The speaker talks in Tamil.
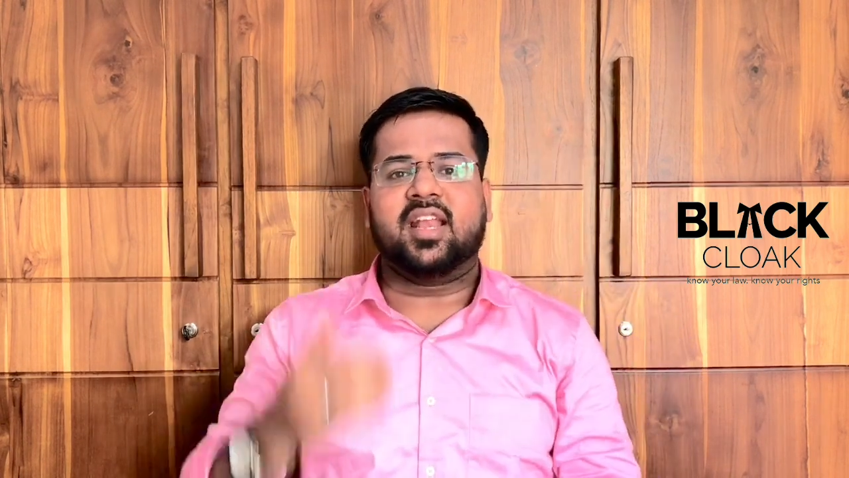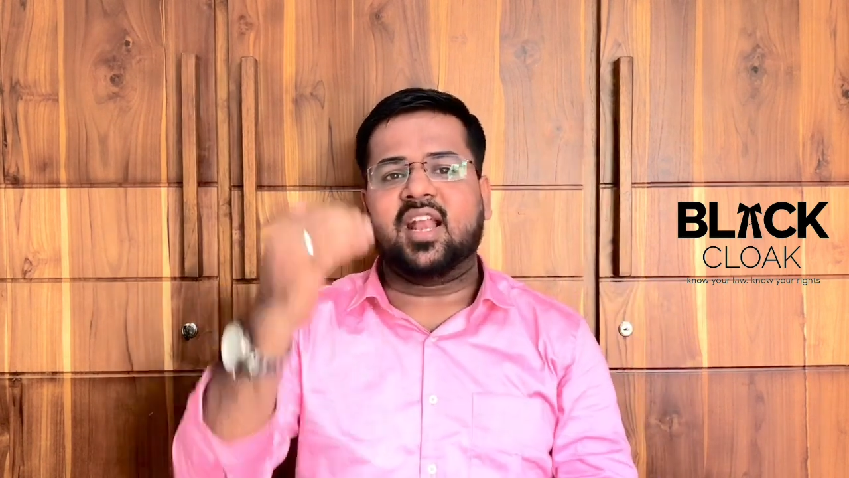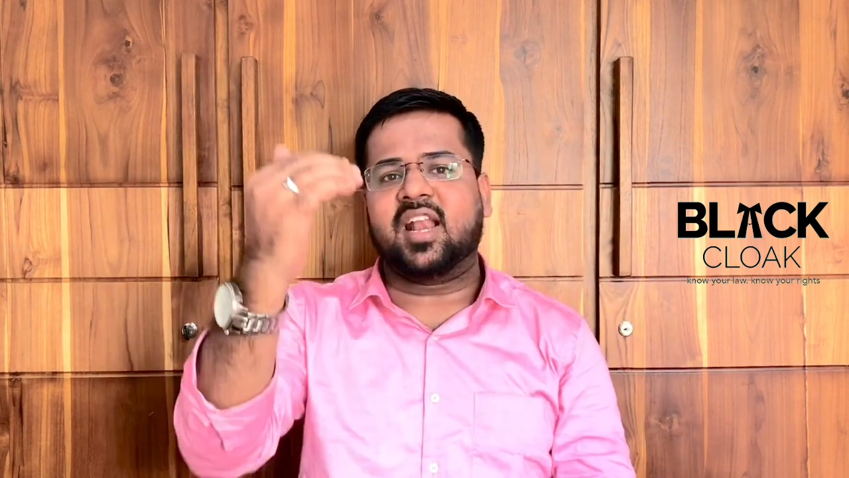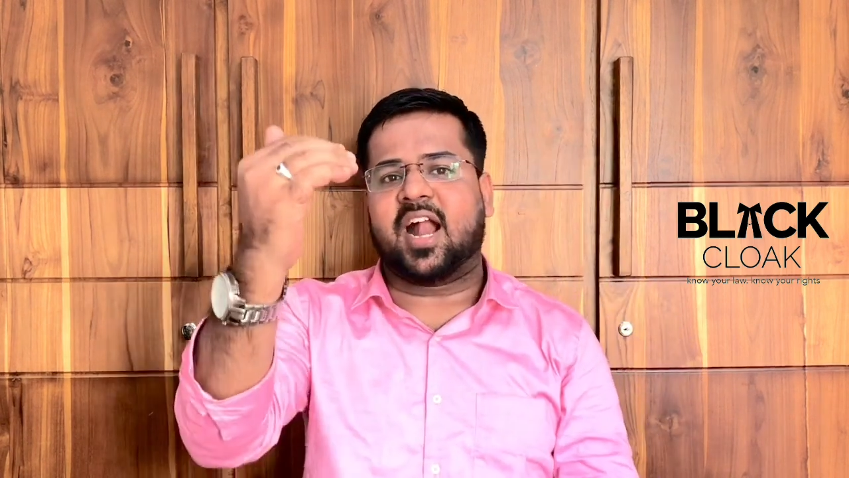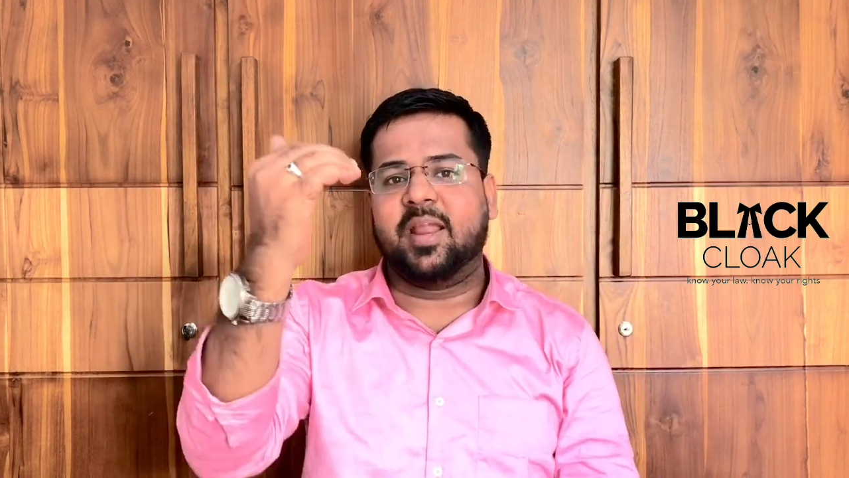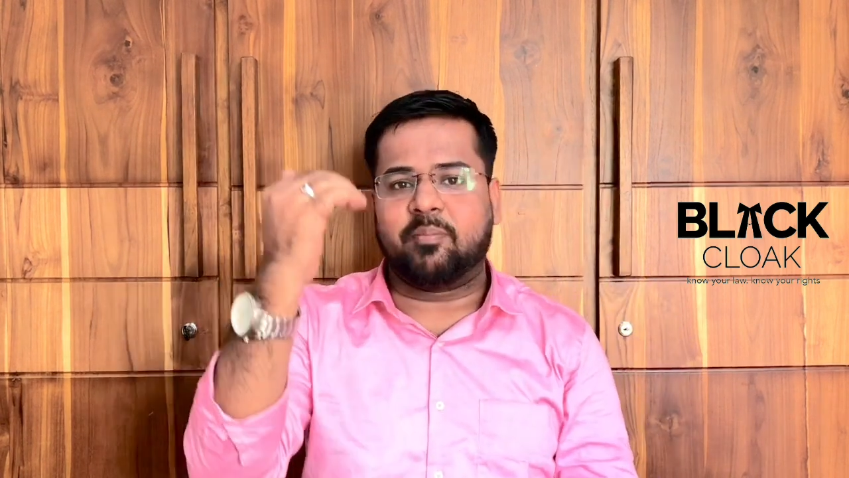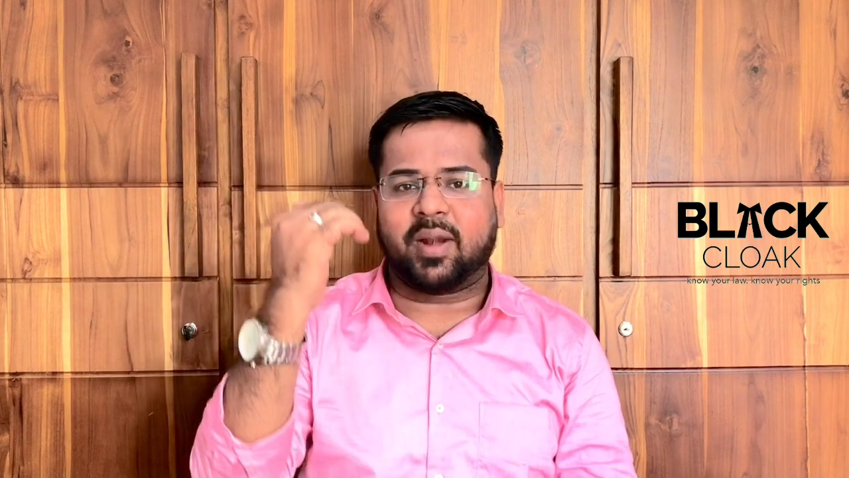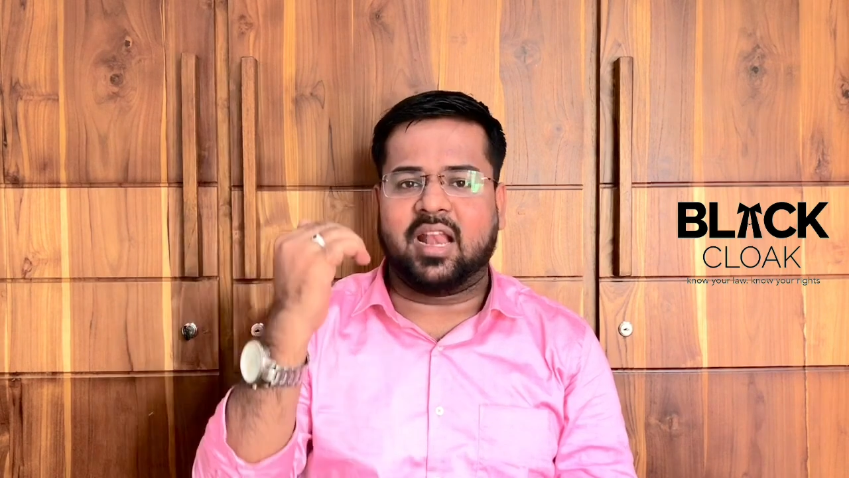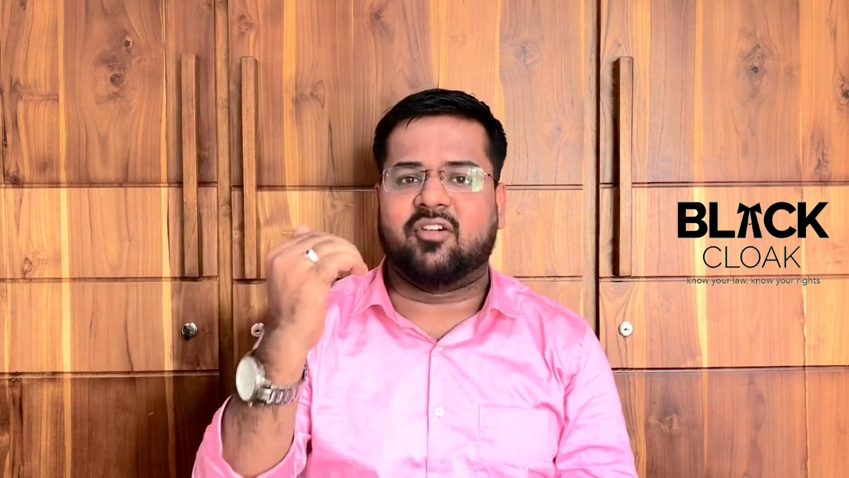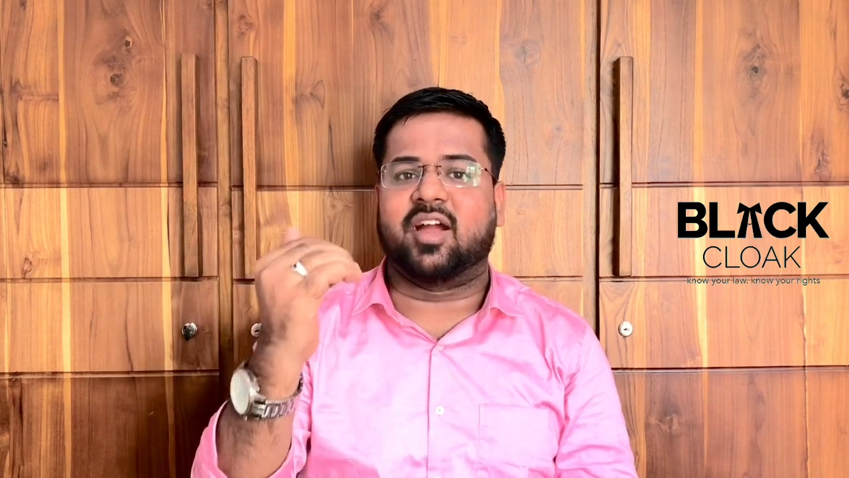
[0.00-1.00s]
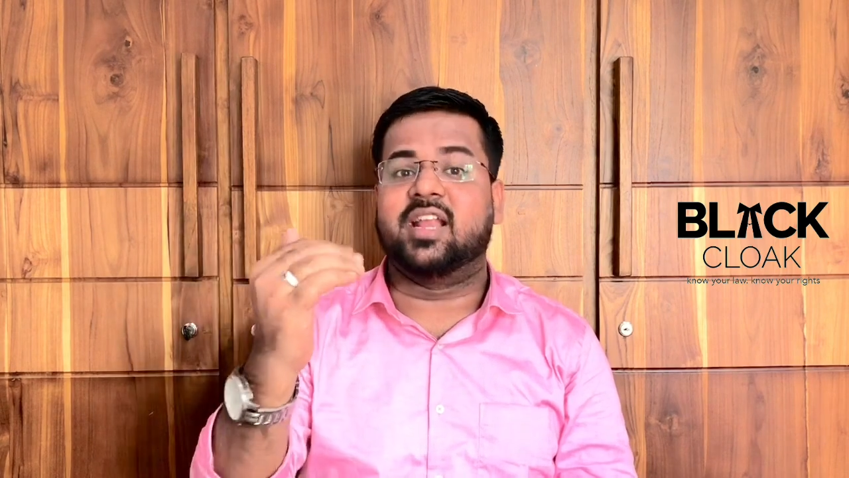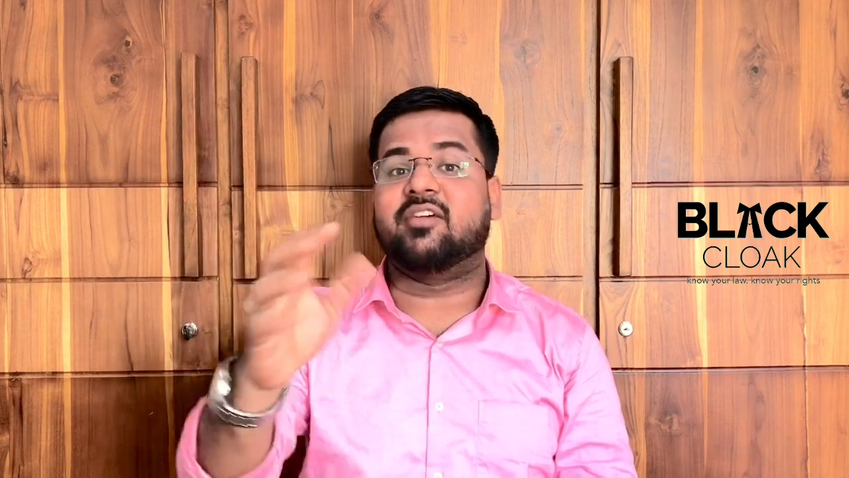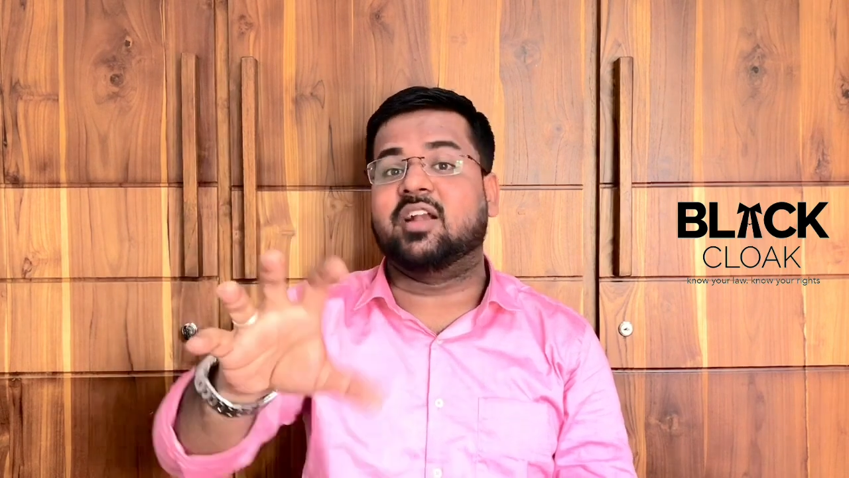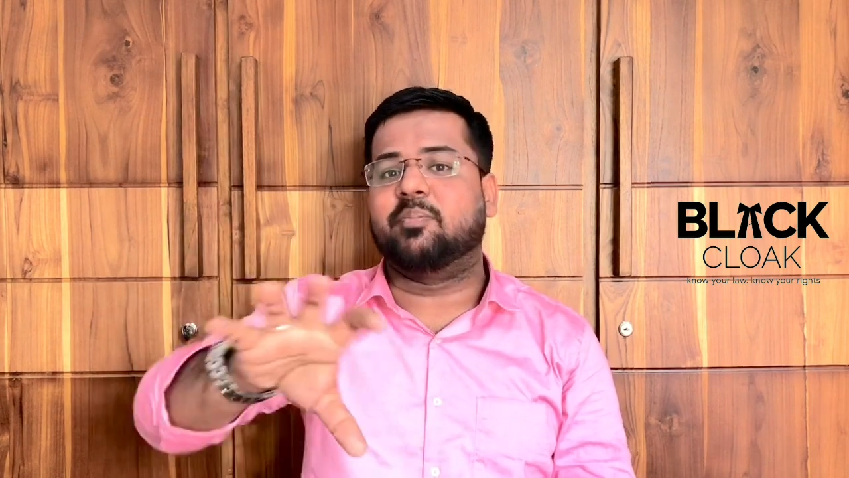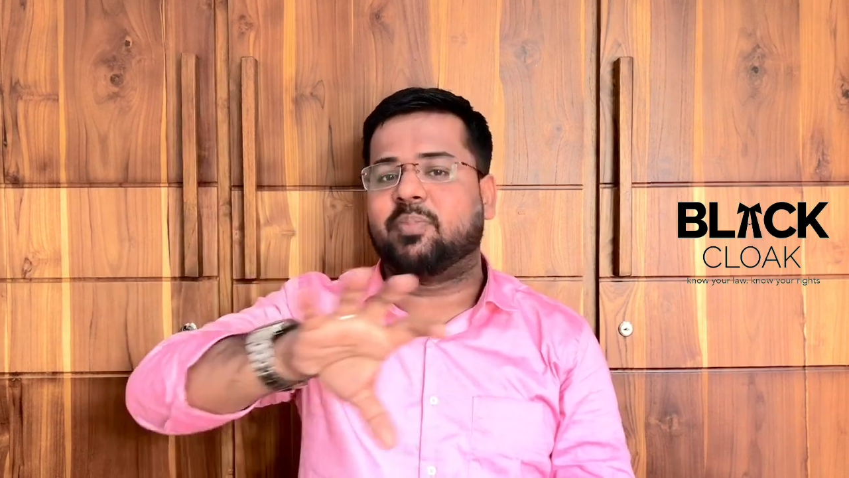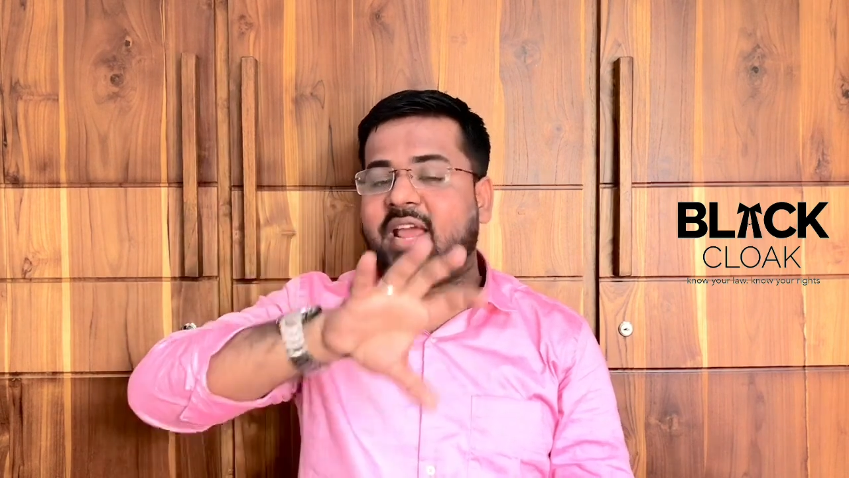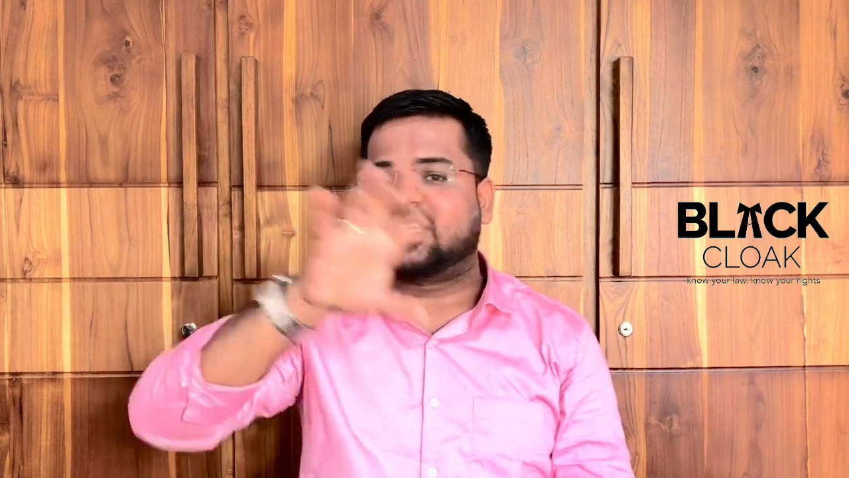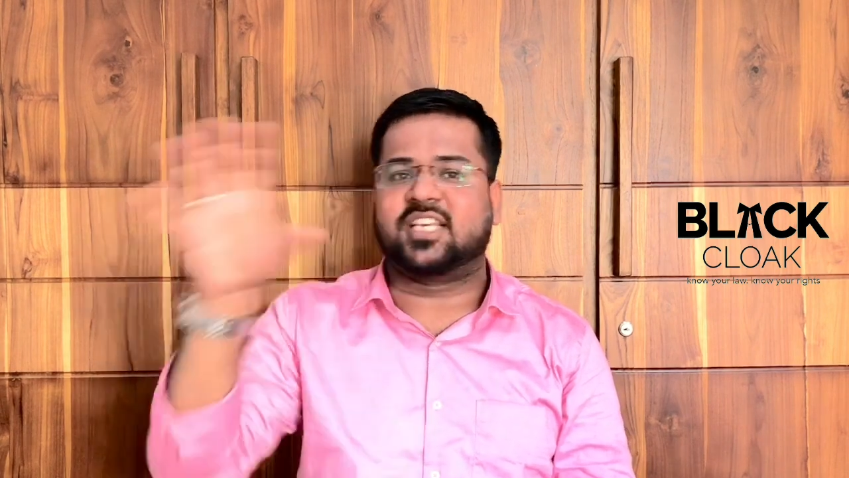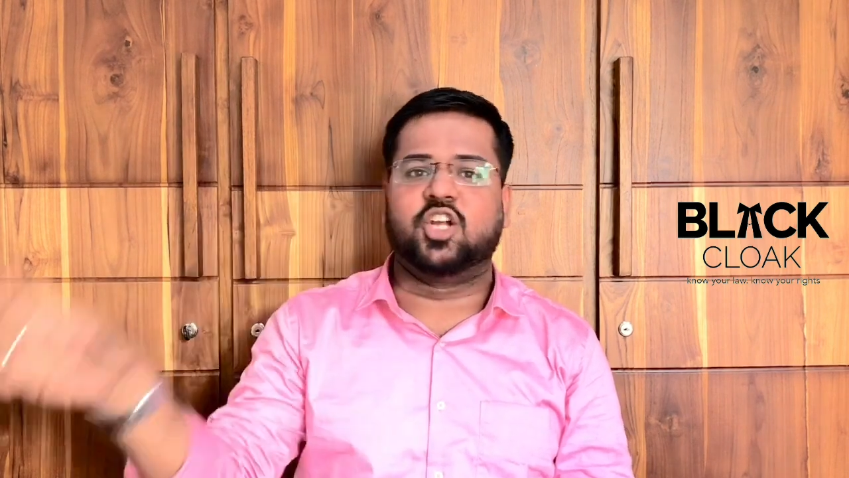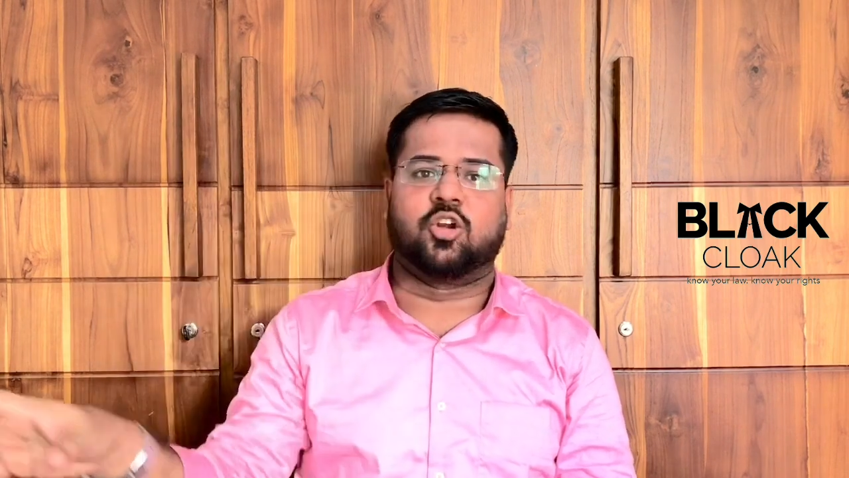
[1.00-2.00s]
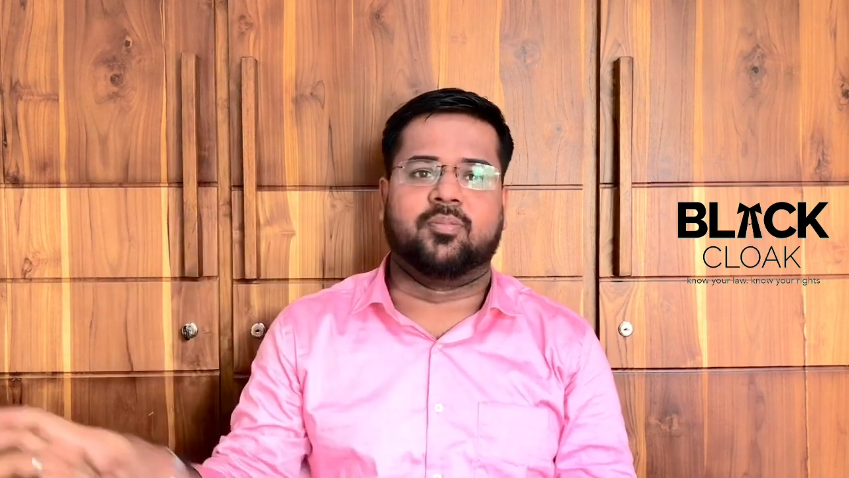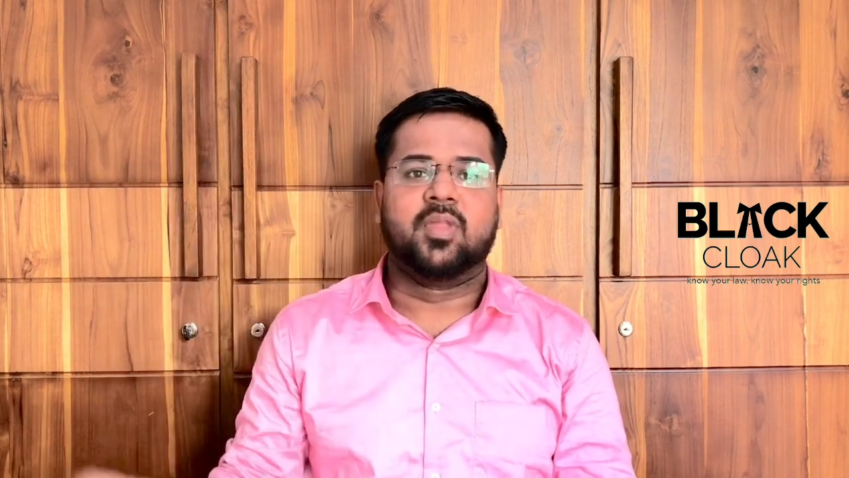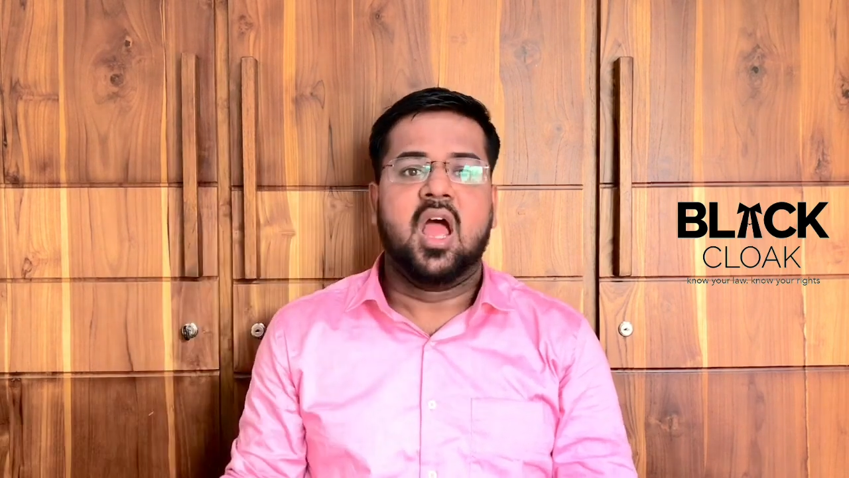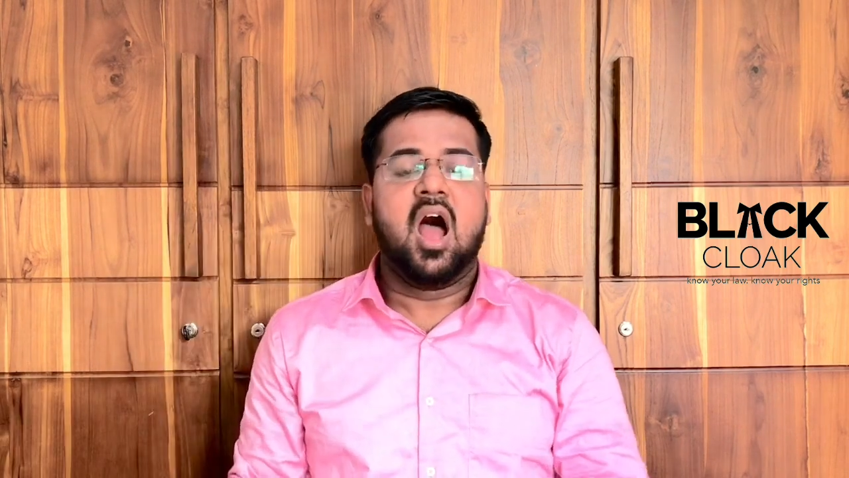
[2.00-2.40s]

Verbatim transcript: என்னென்ன அடிப்படையில் அவங்க இனவழிப்பே செய்யணும்